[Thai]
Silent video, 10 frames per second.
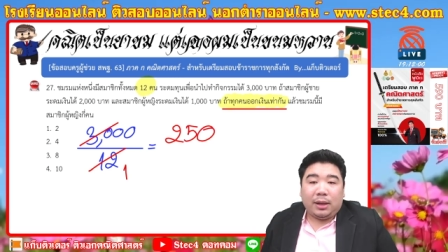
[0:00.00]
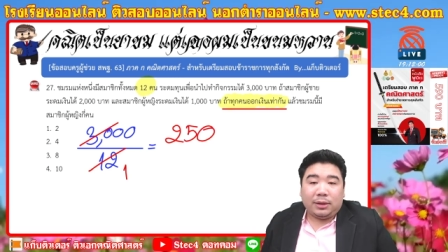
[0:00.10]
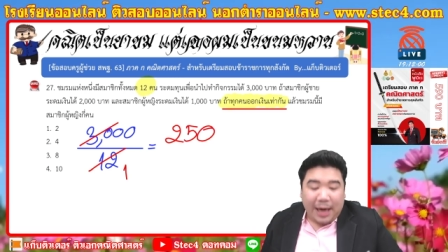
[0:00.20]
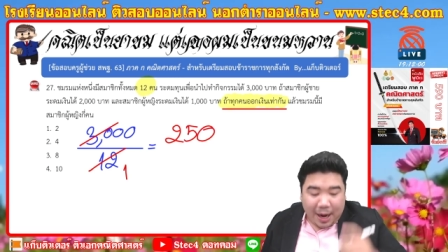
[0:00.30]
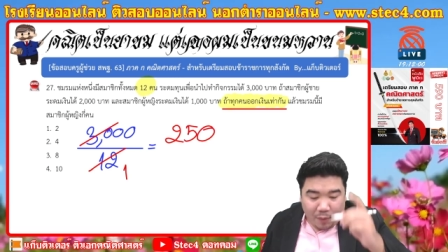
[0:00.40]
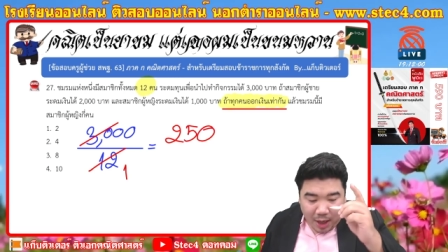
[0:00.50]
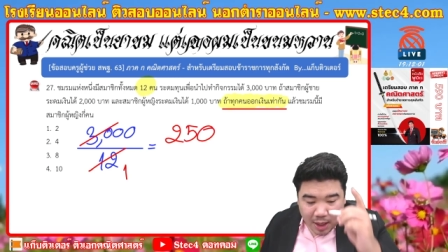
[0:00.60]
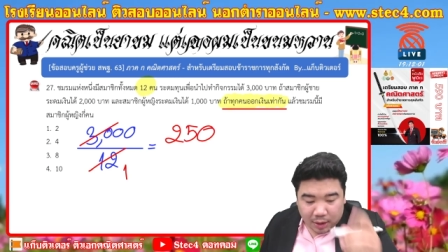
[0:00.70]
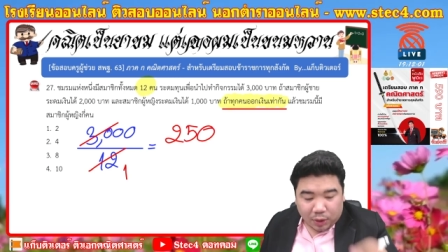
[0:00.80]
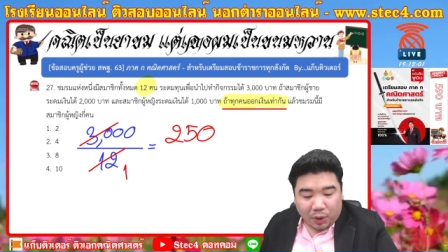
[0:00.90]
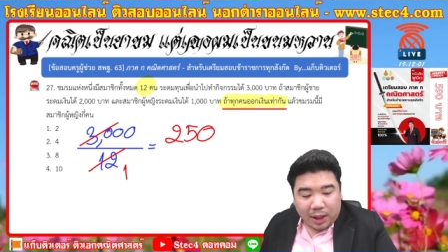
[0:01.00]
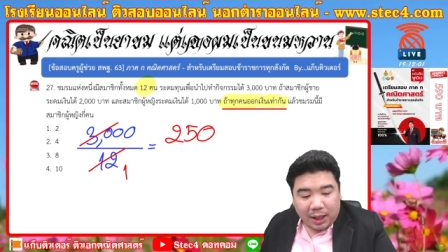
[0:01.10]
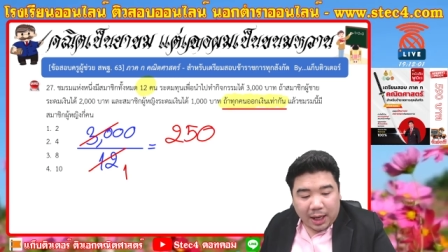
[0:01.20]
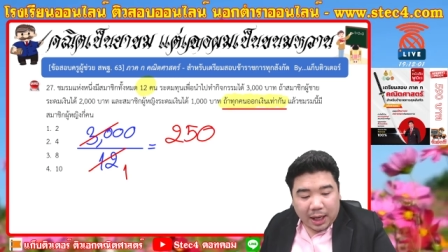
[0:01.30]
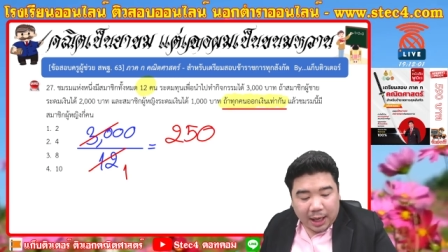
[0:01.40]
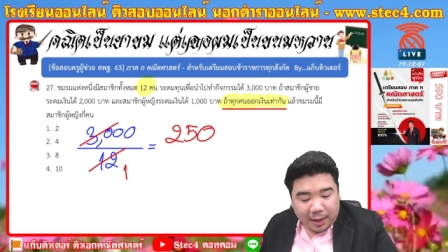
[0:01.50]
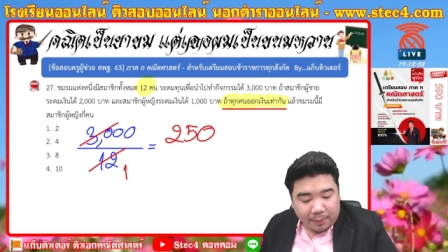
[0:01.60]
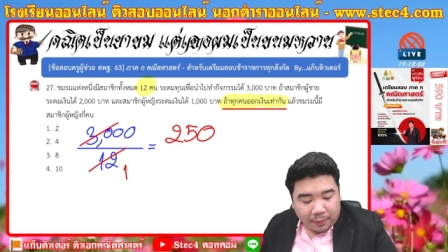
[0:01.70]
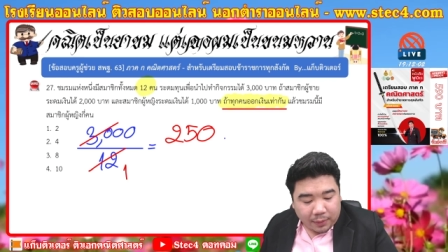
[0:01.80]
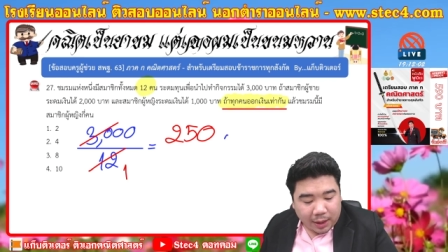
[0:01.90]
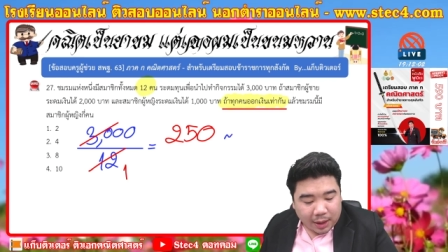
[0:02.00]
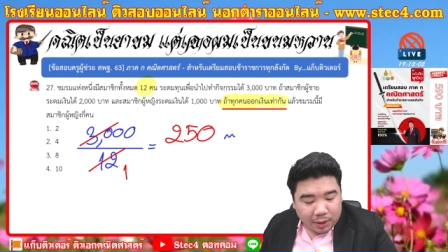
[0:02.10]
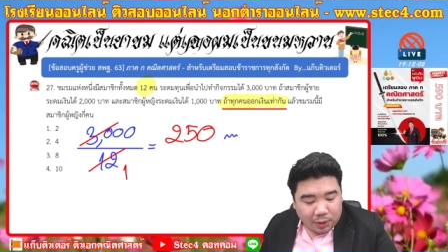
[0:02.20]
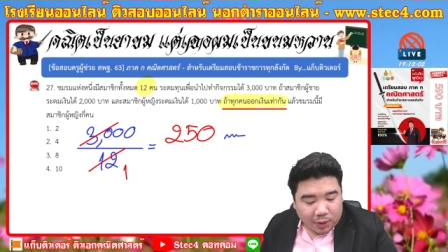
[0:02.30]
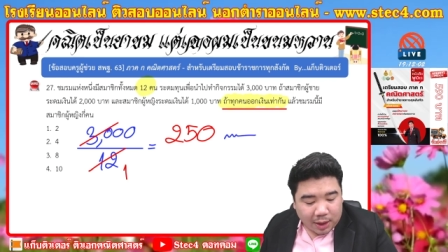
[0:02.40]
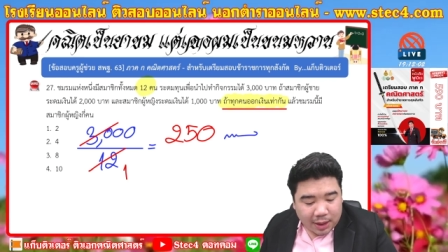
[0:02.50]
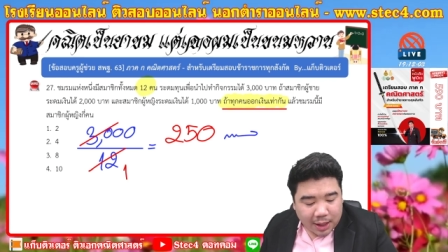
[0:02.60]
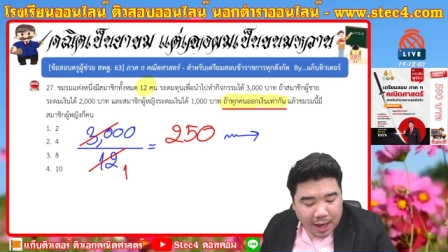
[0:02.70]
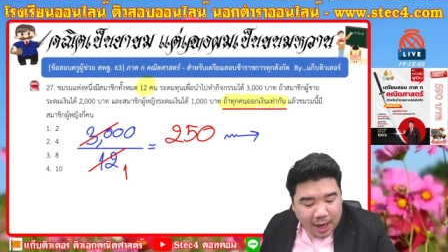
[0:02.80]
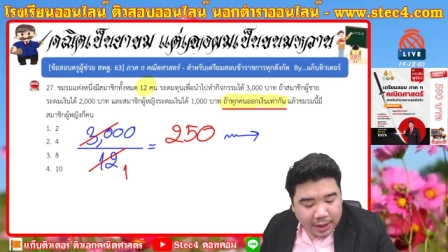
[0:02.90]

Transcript: แสดงว่าหนึ่งคนเนี่ยนะครับหนึ่งคนเนี่ยได้